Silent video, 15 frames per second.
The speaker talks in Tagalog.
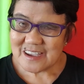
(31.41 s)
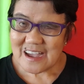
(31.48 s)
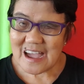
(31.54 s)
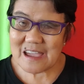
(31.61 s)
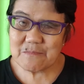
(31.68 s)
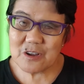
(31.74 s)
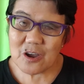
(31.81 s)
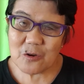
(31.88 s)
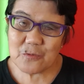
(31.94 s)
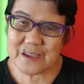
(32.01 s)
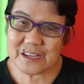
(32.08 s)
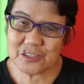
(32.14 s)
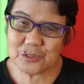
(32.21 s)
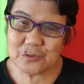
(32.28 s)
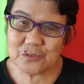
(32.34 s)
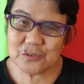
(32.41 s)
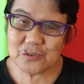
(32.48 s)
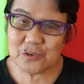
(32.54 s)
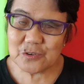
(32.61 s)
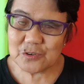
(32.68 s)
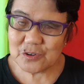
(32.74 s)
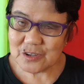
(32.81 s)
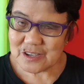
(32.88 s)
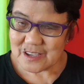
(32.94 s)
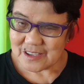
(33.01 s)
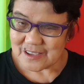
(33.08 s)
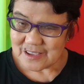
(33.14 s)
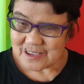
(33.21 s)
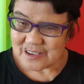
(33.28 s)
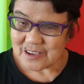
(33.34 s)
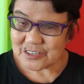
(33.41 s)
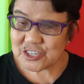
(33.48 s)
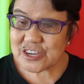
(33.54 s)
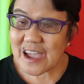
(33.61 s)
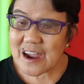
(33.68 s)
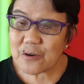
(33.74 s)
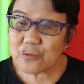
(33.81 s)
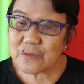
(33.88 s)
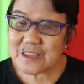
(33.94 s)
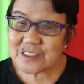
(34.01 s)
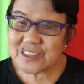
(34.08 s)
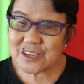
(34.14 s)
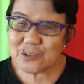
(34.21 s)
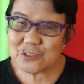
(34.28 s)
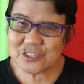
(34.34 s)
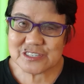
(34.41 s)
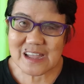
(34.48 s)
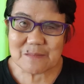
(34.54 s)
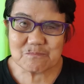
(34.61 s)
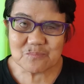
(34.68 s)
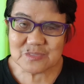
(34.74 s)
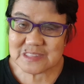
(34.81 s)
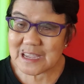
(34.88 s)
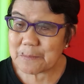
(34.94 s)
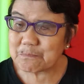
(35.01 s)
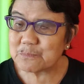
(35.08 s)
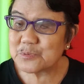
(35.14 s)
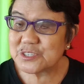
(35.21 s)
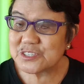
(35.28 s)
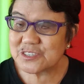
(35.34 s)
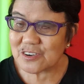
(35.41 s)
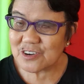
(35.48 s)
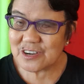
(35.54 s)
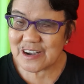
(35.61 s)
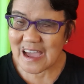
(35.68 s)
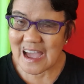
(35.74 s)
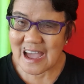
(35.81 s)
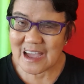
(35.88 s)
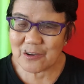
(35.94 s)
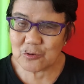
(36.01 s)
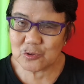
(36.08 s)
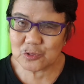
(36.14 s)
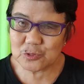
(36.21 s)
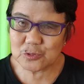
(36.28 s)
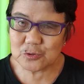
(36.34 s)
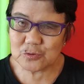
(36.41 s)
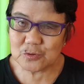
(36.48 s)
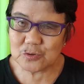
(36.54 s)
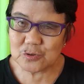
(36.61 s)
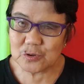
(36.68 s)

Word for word: I'm going to share with you some tips on how to